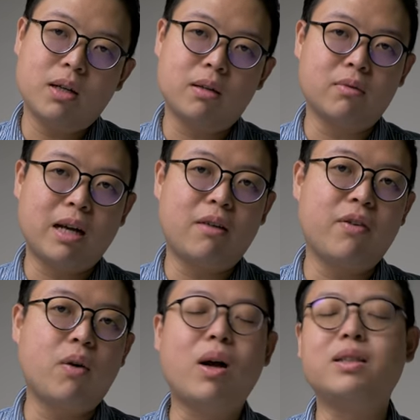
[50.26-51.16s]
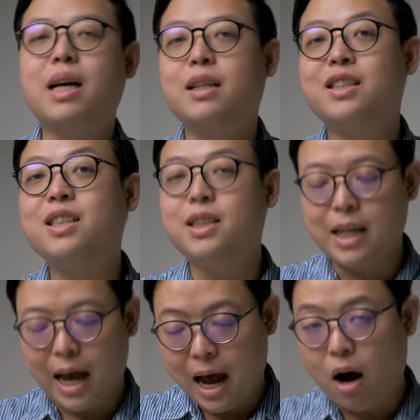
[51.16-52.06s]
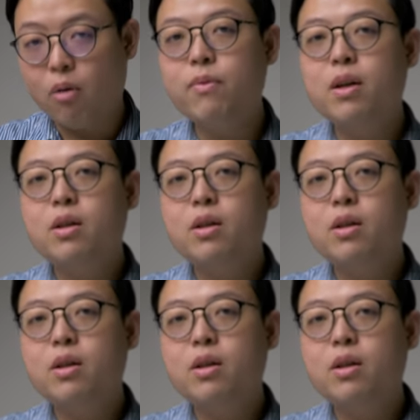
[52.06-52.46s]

嗯咖啡玩家的喜好。